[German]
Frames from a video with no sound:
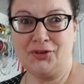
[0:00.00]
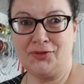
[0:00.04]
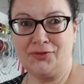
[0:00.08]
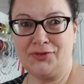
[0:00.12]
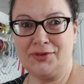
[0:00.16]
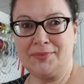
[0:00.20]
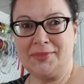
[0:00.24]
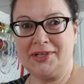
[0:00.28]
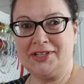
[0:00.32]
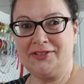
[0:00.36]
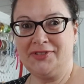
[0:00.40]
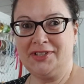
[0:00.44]
Ich
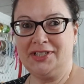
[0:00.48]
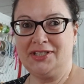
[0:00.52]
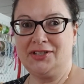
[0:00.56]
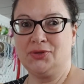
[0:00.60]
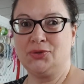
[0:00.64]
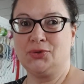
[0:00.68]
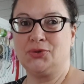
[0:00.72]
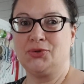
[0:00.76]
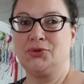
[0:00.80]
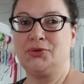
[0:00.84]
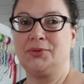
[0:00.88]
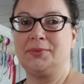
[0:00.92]
hoffe, mein
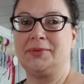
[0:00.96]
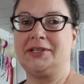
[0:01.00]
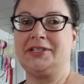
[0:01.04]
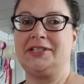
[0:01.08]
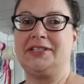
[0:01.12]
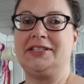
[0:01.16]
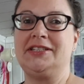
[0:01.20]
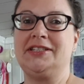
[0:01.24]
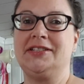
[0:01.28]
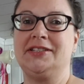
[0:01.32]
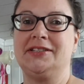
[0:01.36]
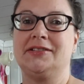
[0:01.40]
Video über
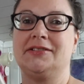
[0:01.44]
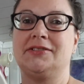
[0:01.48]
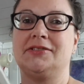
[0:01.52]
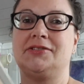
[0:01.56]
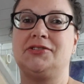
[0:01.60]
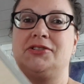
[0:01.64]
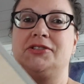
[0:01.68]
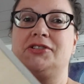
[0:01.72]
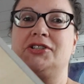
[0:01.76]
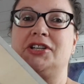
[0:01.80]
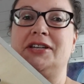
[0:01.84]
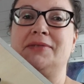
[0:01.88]
die
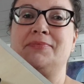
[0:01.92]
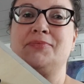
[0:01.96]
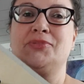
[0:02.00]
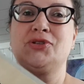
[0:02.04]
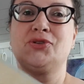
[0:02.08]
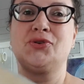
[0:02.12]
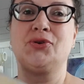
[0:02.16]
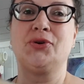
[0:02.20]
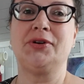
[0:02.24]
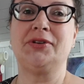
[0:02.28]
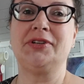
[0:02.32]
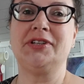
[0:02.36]

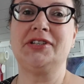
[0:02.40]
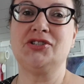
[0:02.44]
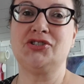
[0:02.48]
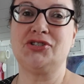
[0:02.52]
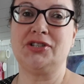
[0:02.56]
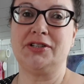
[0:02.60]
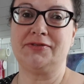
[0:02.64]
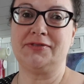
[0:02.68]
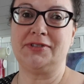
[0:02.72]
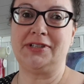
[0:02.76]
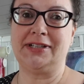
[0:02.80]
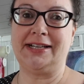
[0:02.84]
James Gurney
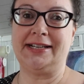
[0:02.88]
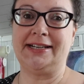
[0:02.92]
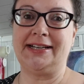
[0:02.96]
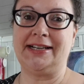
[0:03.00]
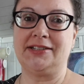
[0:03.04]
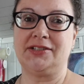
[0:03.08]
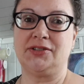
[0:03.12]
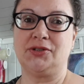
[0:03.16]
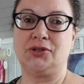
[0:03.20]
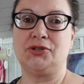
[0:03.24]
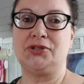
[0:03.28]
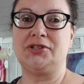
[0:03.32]
Staffelei
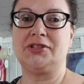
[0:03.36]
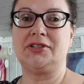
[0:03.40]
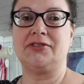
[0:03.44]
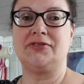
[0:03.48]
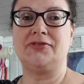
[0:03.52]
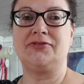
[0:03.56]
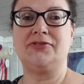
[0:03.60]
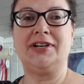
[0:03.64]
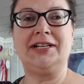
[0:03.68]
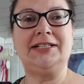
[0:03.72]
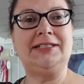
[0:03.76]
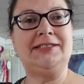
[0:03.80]
hat euch
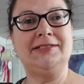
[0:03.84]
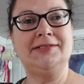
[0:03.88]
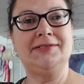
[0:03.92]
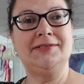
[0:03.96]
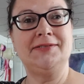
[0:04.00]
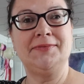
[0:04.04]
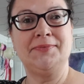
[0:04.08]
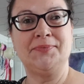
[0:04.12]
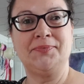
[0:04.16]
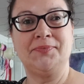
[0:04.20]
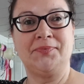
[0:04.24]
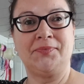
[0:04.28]
gefallen.
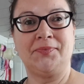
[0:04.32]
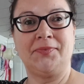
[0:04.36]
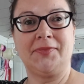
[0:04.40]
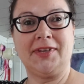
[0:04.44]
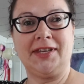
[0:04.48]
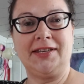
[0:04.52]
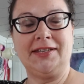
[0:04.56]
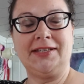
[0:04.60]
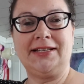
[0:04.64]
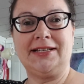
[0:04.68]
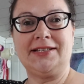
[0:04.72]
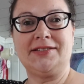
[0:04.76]

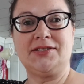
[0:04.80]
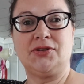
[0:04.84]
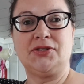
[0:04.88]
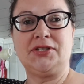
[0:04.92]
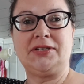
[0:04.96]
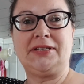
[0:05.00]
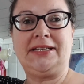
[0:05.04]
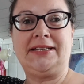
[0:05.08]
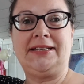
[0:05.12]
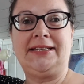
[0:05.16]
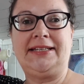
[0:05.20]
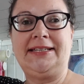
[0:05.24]
Ich lasse
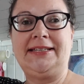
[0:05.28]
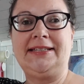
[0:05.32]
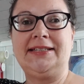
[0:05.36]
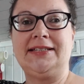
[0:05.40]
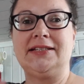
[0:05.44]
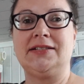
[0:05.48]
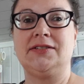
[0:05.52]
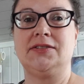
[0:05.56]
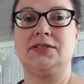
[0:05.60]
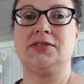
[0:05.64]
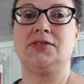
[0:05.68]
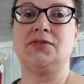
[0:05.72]
euch den Link
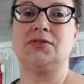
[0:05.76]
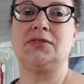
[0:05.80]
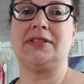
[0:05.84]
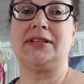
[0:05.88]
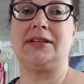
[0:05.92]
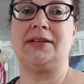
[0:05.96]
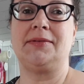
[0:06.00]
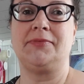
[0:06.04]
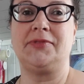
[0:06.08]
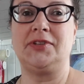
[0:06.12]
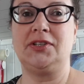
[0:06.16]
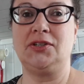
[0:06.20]
zu
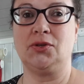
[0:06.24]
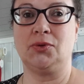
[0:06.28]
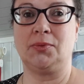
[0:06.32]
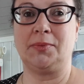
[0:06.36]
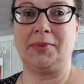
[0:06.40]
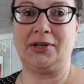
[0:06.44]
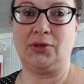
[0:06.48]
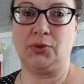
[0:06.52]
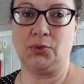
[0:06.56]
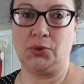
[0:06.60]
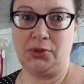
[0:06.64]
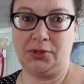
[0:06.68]
seinem Video
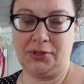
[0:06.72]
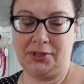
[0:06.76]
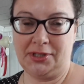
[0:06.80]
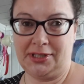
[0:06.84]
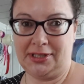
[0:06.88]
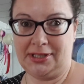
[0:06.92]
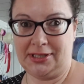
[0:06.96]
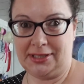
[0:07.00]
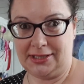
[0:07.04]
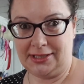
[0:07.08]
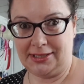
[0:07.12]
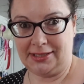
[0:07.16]
mal
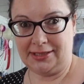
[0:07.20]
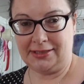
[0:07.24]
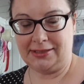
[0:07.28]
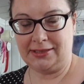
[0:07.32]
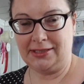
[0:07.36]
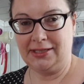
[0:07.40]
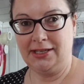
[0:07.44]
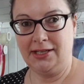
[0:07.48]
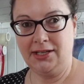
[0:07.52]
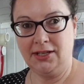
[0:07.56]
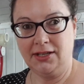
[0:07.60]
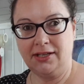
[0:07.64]
unten in der
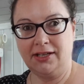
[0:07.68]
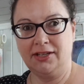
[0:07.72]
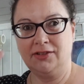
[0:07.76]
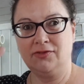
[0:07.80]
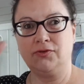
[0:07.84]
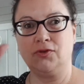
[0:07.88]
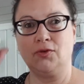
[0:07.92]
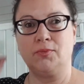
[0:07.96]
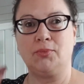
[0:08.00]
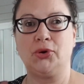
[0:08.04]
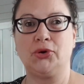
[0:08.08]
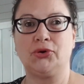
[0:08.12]

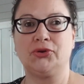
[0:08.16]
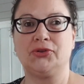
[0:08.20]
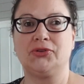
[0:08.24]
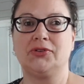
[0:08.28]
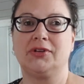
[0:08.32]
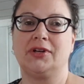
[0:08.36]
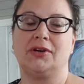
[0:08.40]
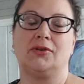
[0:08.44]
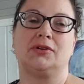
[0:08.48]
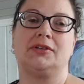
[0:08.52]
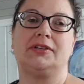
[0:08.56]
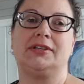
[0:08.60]
Infobox
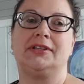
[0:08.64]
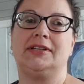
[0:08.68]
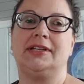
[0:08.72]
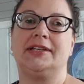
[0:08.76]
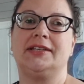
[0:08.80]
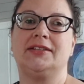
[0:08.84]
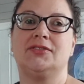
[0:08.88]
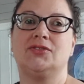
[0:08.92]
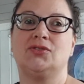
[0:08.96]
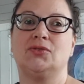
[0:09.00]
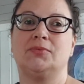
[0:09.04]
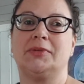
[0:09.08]
und auch die
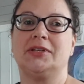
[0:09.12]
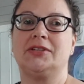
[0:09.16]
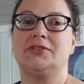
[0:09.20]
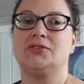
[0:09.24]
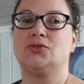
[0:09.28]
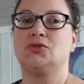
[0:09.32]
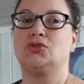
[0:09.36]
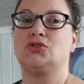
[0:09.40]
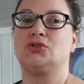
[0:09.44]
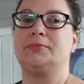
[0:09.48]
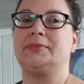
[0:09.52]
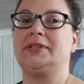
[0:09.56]
Links zu meinen
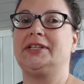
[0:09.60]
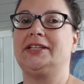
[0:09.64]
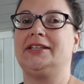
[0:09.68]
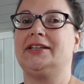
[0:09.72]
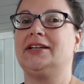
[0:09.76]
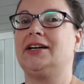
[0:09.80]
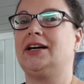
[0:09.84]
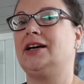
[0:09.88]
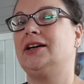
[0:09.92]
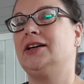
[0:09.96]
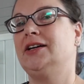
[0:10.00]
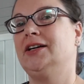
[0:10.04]
Social
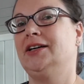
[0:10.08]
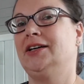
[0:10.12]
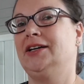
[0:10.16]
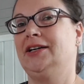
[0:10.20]
Media,